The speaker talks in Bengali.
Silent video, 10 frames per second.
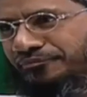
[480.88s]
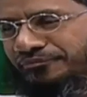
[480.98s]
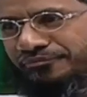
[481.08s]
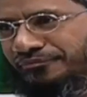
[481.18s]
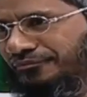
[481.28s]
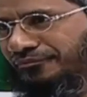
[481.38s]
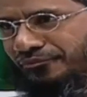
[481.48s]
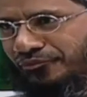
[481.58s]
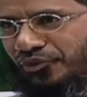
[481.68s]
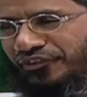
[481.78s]
নাস
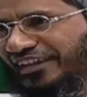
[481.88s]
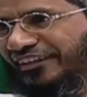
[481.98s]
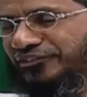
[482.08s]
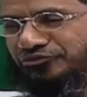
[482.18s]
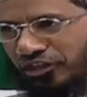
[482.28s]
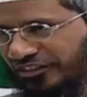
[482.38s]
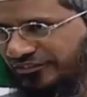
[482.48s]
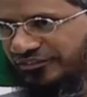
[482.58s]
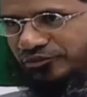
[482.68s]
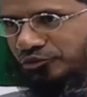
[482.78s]
অধ্যায় নম্বর
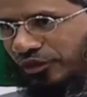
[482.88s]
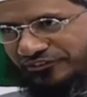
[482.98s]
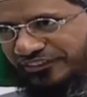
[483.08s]
একশো